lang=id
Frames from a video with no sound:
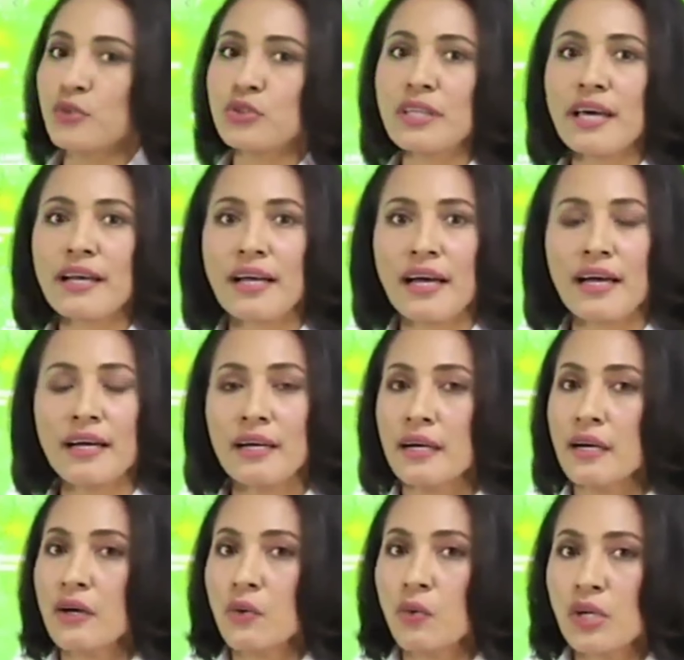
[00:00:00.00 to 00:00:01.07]
Utara.
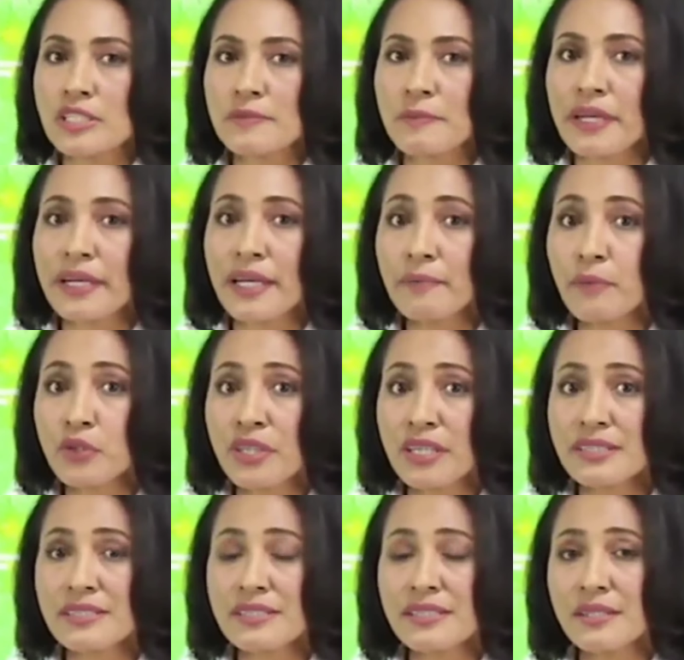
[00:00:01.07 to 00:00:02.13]
Waspadai
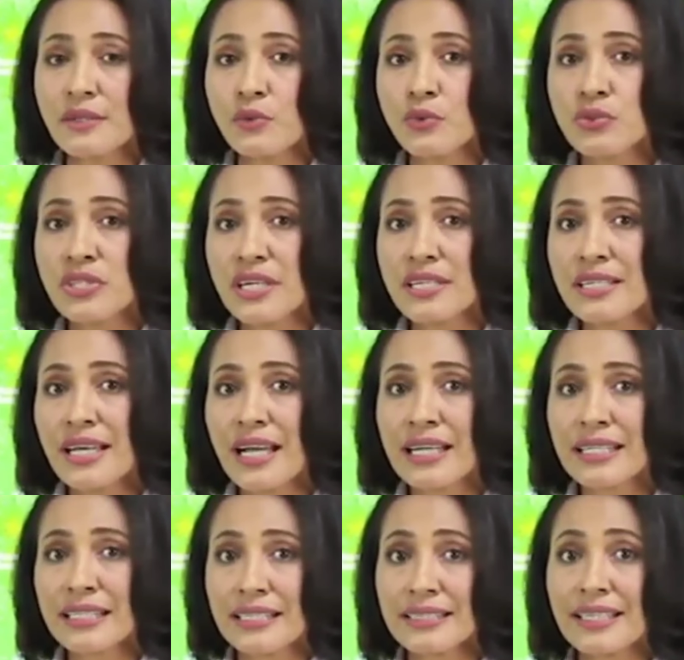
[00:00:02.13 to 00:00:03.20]
potensi hujan
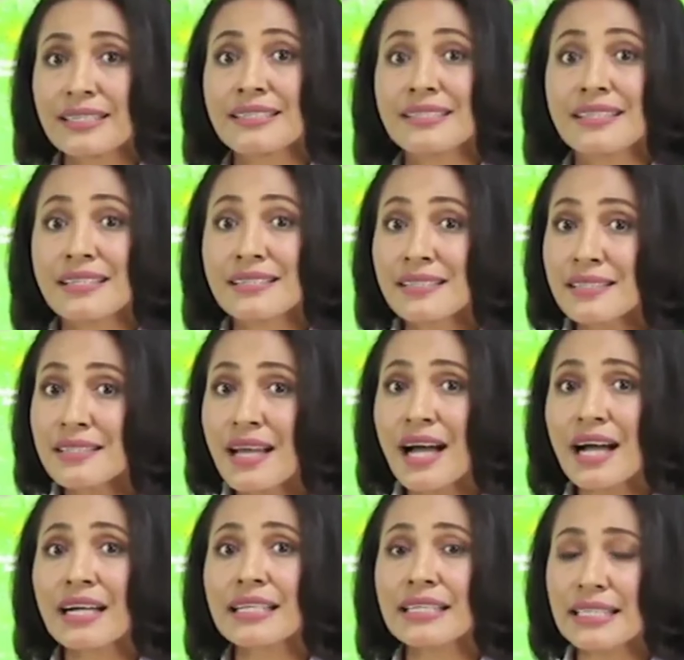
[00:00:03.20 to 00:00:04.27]
dengan intensitas
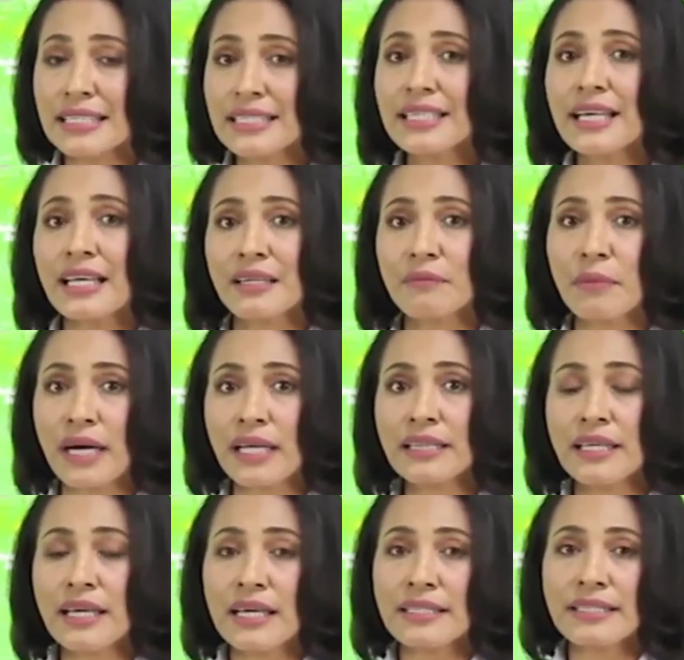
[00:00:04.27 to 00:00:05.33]
sedang hingga lebat
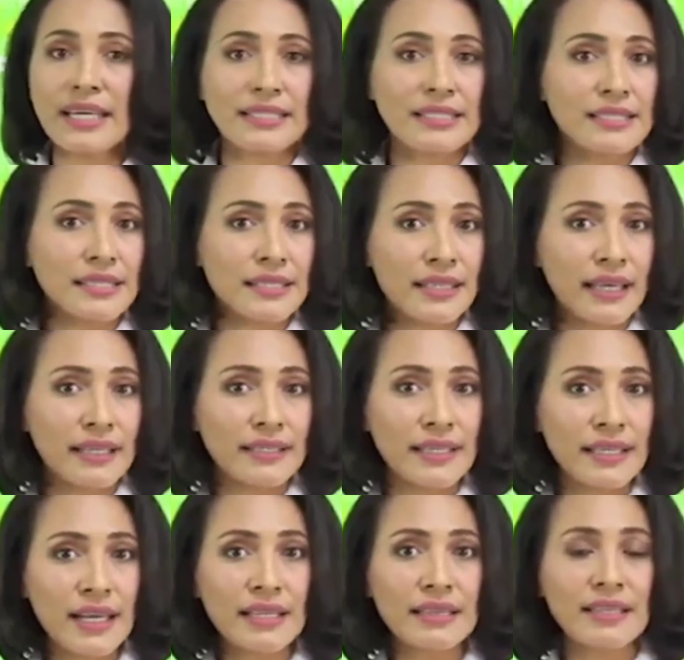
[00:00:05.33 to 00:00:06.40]
yang disertai
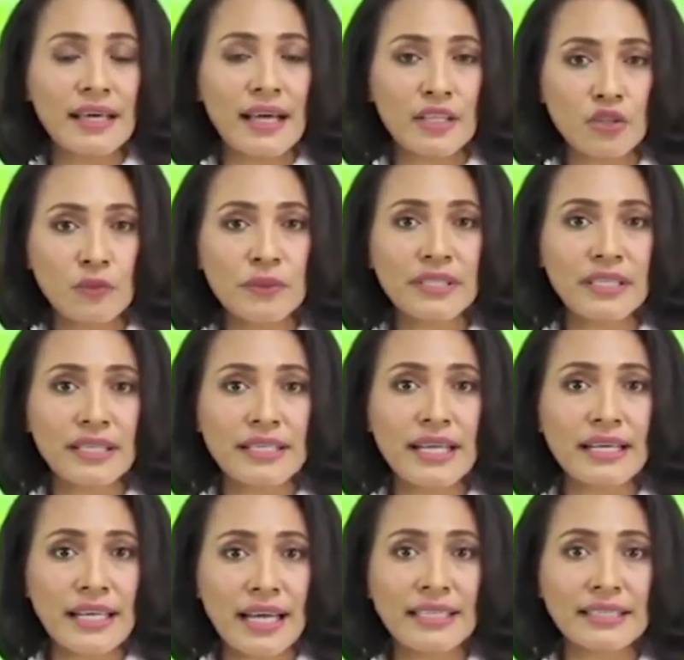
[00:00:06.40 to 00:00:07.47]
kilat atau petir
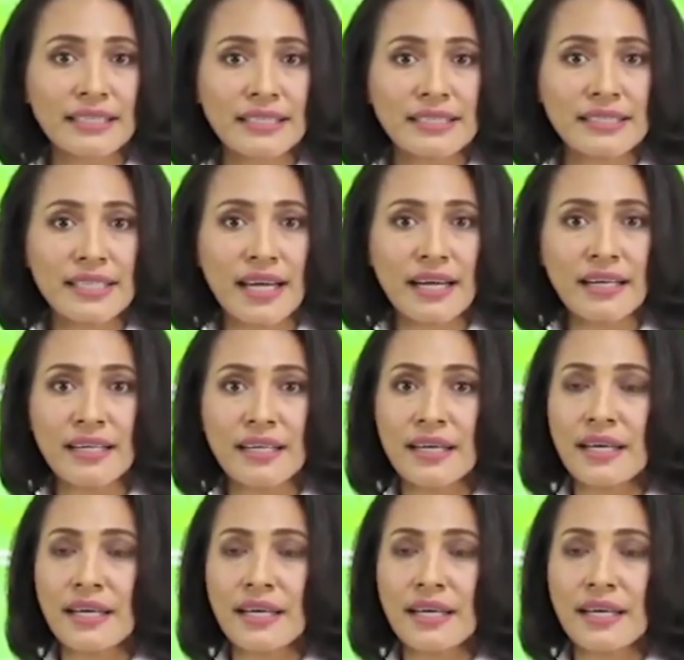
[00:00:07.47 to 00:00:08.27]
dan angin kencang.